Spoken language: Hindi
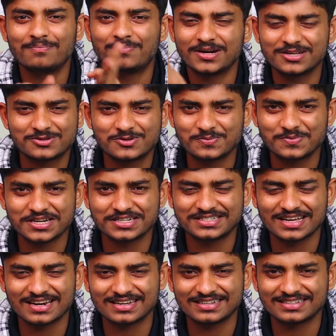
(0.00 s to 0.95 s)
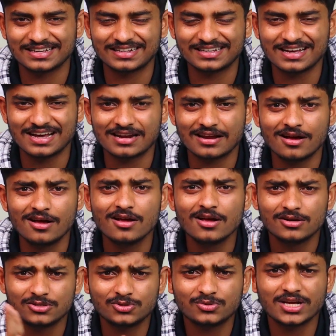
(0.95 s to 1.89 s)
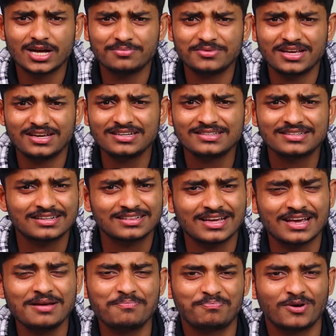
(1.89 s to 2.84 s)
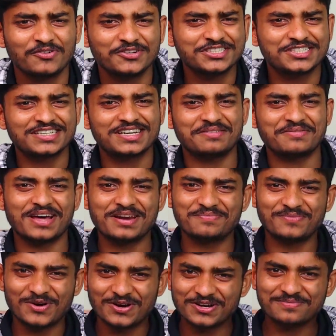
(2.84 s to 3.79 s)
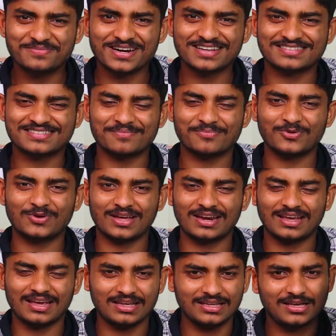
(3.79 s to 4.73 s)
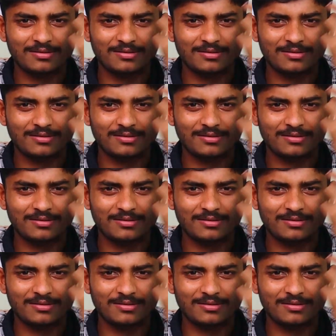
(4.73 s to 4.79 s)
एक बड़े सुपरस्टार के साथ गाना जो कि आप देख ही सकते हैं पवन सिंह हमारे बहुत बड़े सपोर्टर हैं